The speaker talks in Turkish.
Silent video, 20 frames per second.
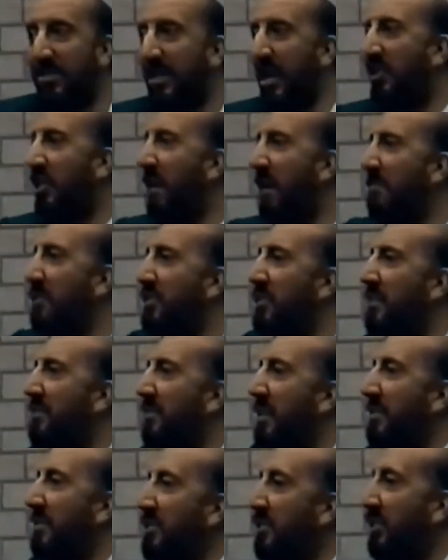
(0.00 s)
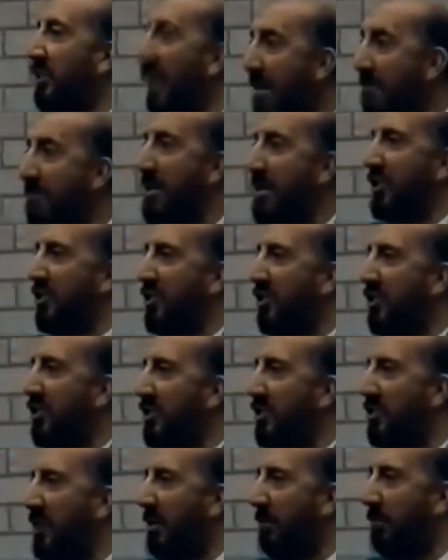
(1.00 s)
siz yaşamayacaksanız kim
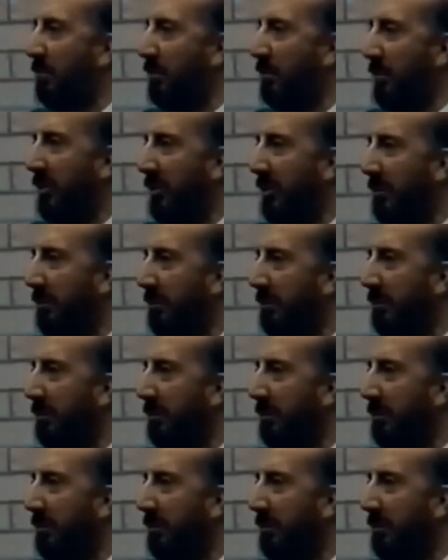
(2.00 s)
yaşayacak bu dini?